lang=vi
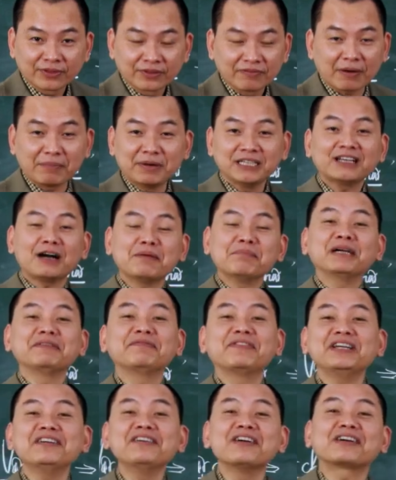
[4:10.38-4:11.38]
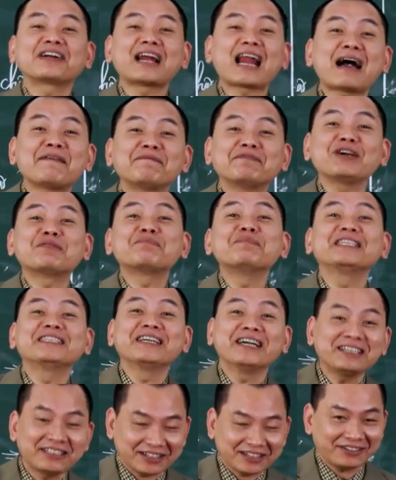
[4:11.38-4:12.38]
và bây giờ mình mới được làm việc mình
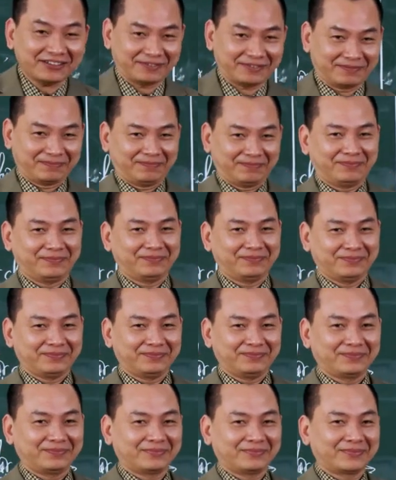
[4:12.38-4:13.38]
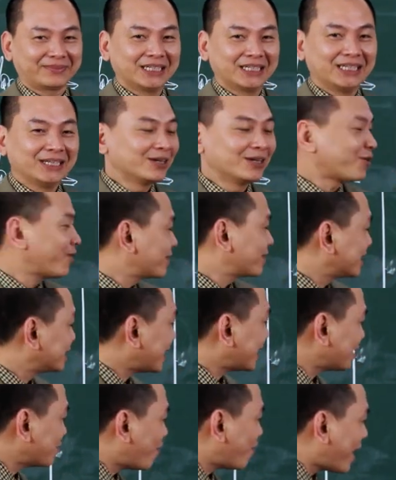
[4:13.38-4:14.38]
thích chứ còn cái
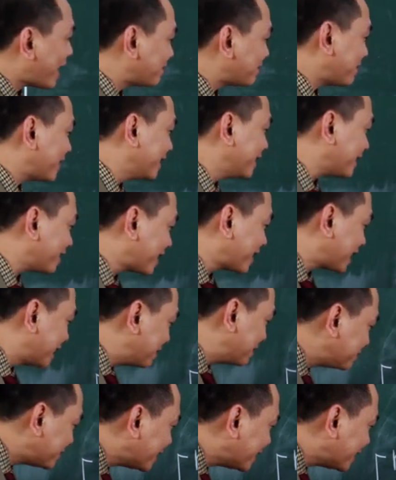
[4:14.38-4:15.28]
giai đoạn mà để kiếm